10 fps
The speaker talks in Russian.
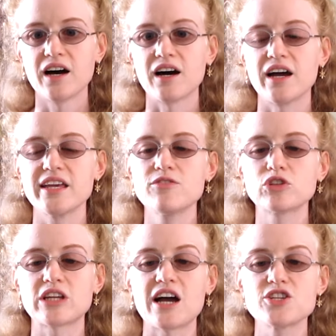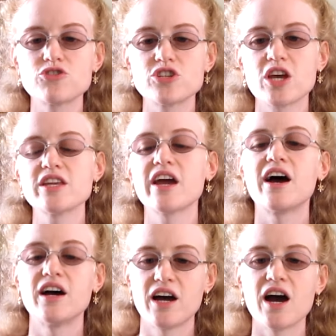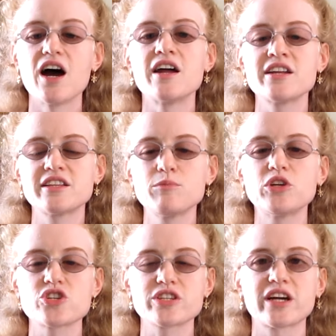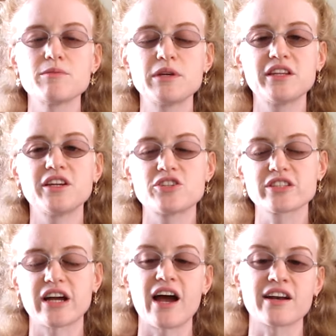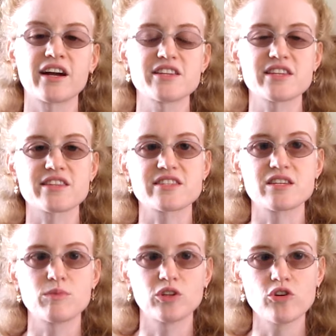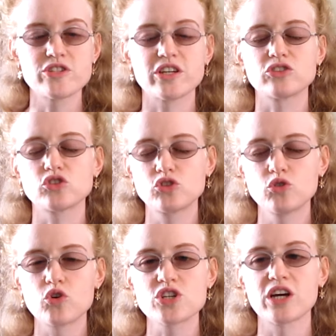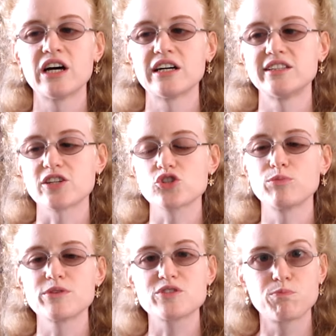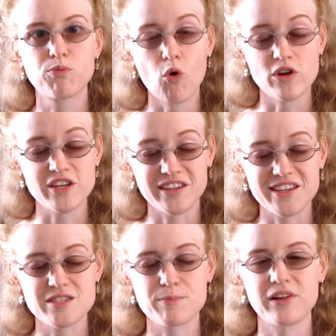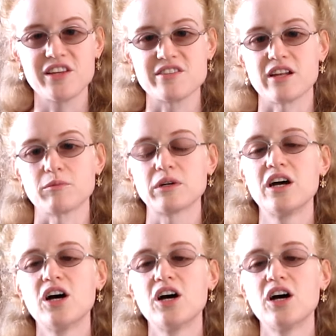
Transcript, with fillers: А, и вот ощущение ритмической и метрической организации мелодии тоже должно быть понято исполнителем.